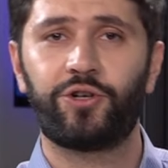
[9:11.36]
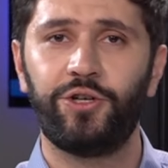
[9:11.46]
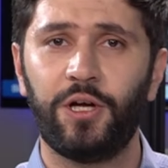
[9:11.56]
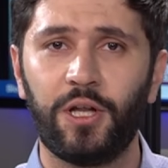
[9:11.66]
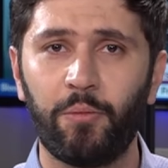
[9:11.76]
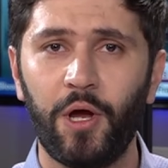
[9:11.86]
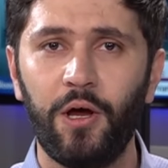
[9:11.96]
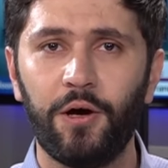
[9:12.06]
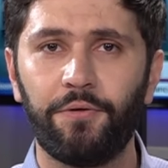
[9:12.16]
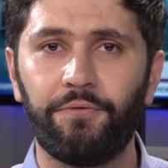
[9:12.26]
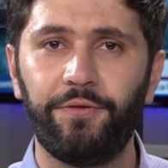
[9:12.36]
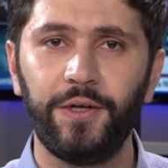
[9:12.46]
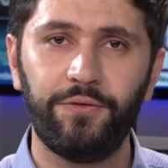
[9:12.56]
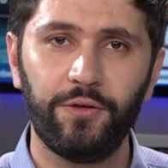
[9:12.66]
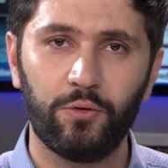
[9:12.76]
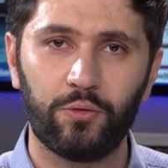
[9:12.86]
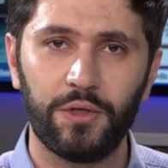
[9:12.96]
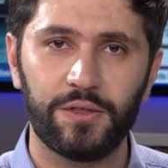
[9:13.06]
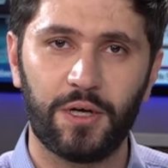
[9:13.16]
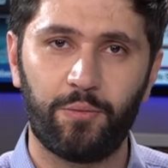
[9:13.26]
Пашиняном
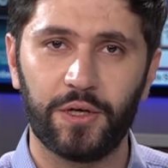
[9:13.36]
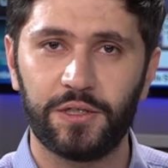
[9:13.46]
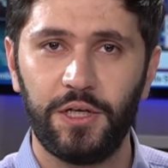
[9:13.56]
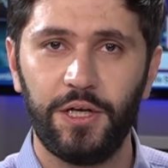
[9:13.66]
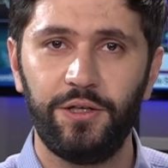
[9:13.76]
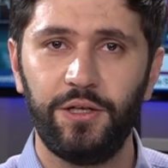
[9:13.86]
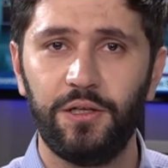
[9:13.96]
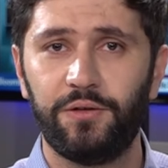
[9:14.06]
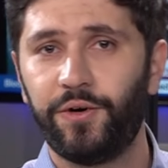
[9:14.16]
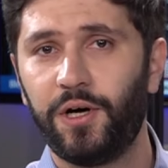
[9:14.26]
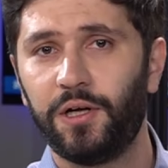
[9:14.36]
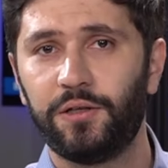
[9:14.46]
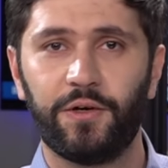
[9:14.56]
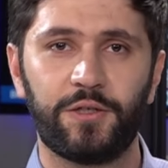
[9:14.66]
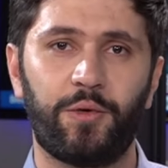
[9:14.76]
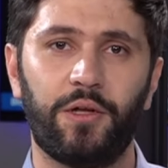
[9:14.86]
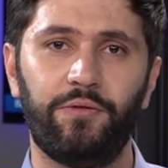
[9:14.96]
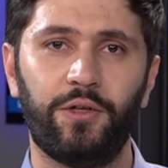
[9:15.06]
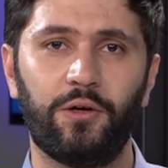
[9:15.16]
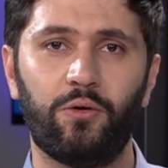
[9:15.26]
выдвинуты за последние два-два с
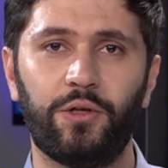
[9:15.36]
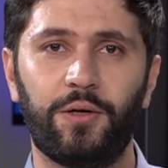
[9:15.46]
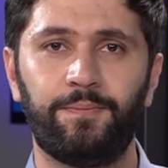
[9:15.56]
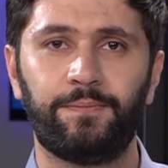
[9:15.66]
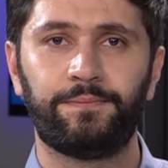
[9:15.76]
половиной года.